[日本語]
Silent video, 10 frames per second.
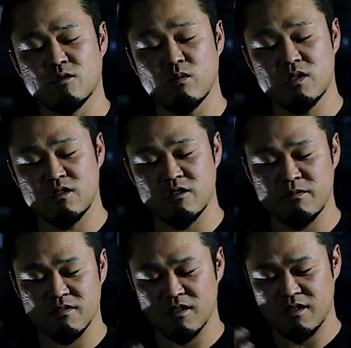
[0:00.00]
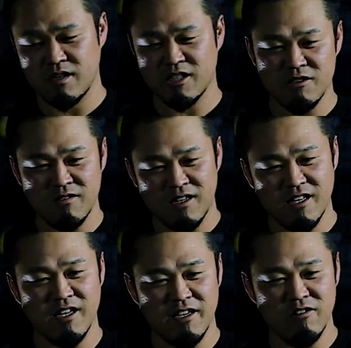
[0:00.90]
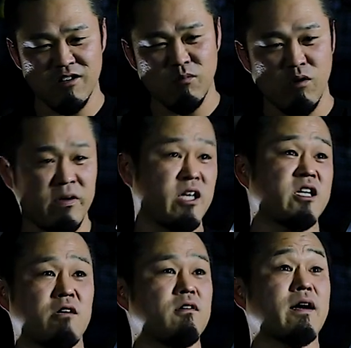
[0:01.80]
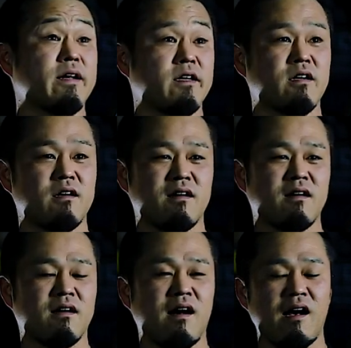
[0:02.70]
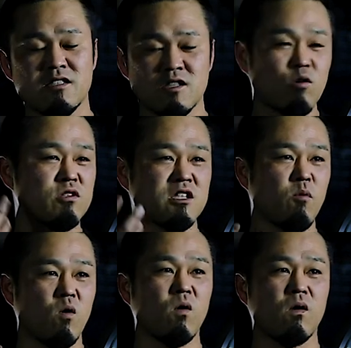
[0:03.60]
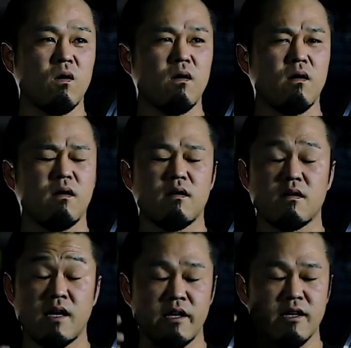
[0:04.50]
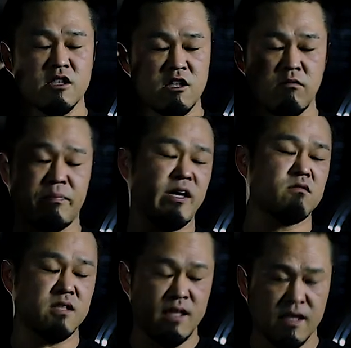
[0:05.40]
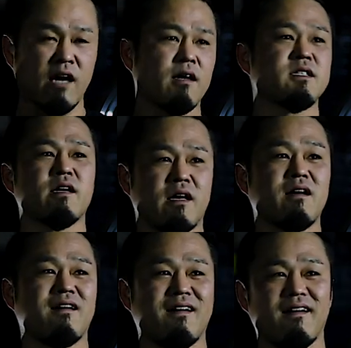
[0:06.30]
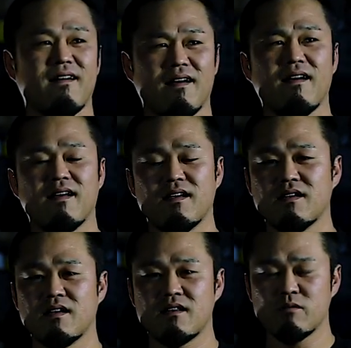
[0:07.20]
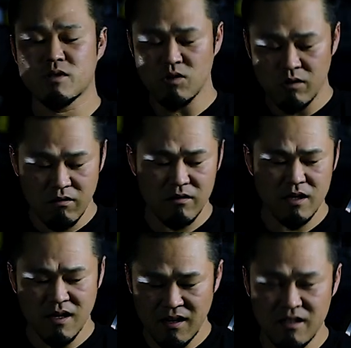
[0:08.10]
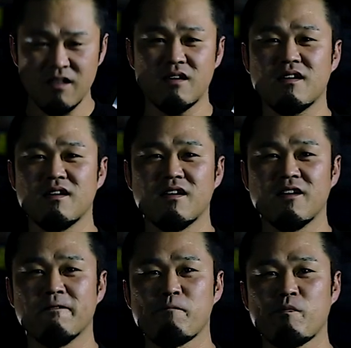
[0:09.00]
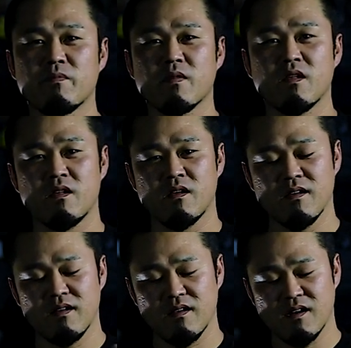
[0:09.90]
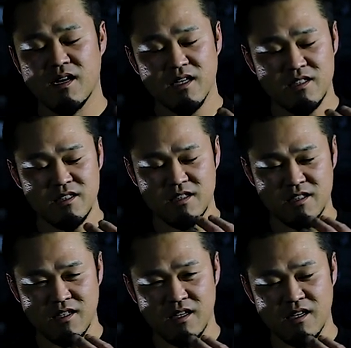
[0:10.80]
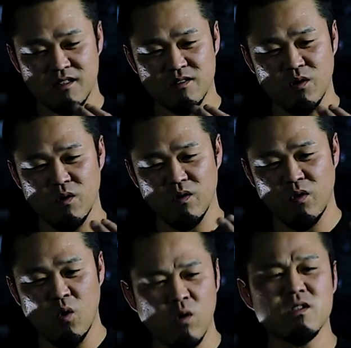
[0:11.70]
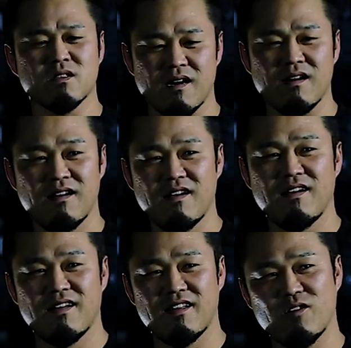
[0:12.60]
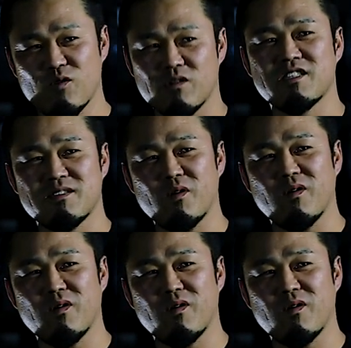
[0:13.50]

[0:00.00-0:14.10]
当然自分が歴史の中でいろんなもの見てきてるだけに、発想しても何かしらのベースは絶対あるはずやねん。でもそれをいかに形にしてそれを残すか、残して